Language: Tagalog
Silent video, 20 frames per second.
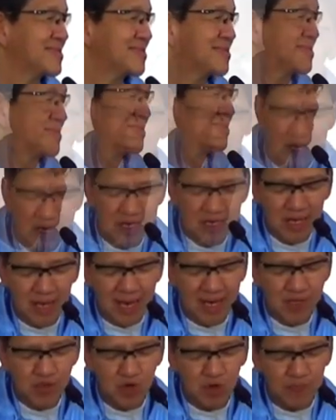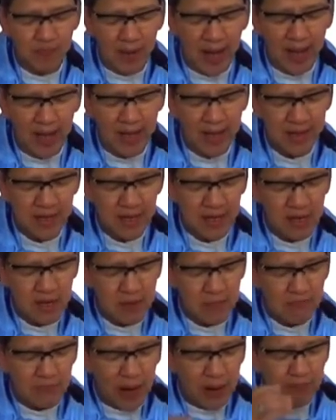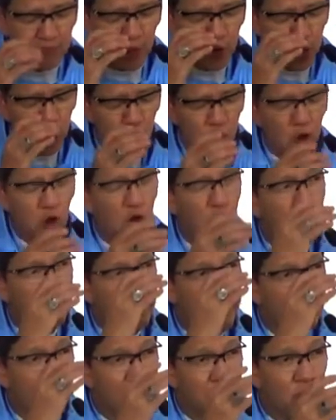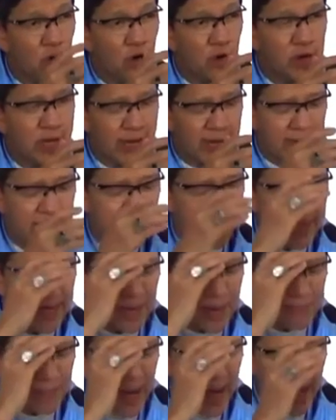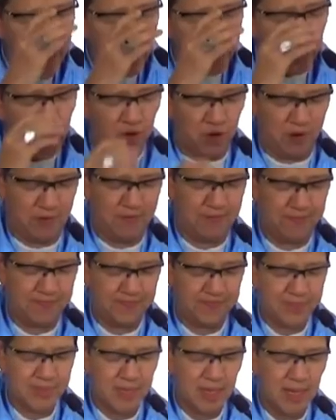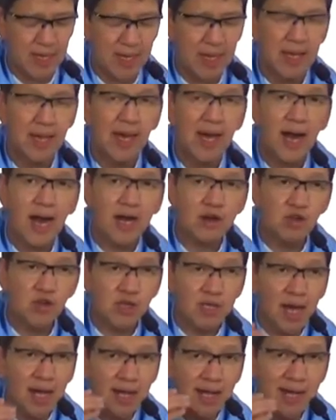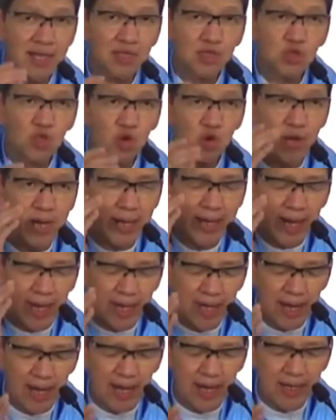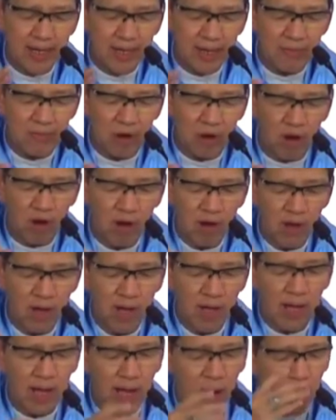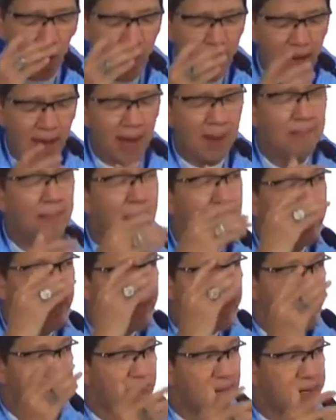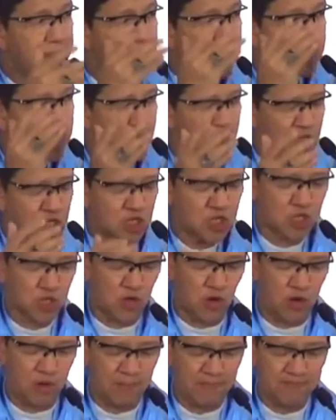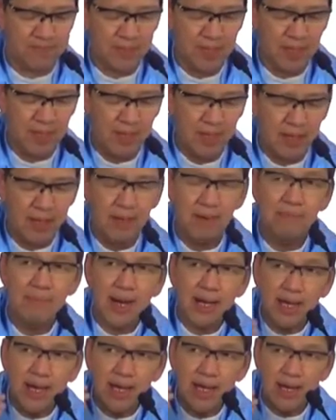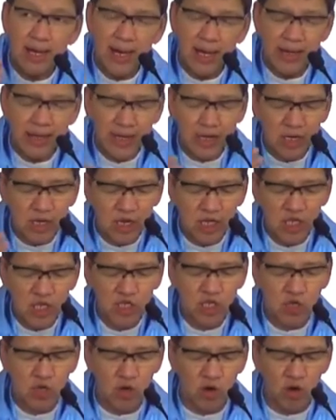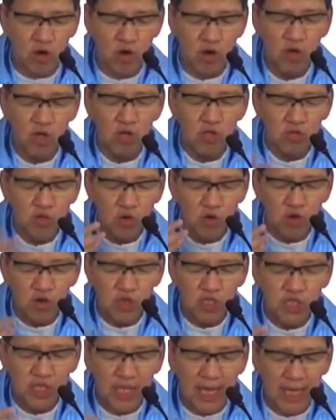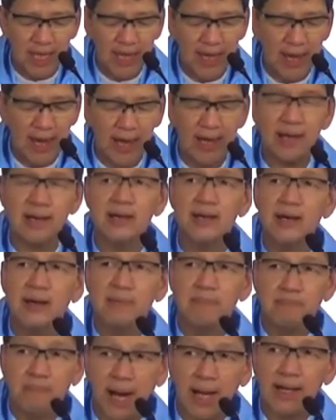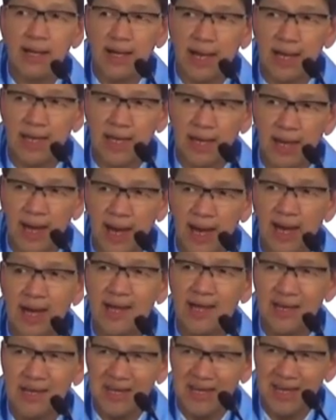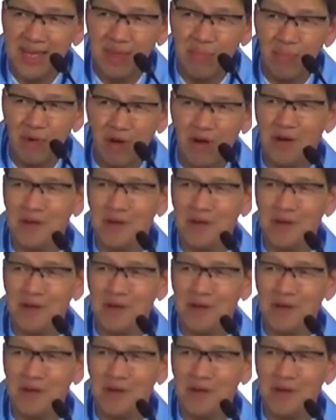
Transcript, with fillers: Nga sa ato pa, pagpuyo og kinabuhi nga maayo, aron nga kadtong nakaila nimo nga wala makaila ni Kristo, makaila ni Kristo tungod sa ilang pagkaila nimo.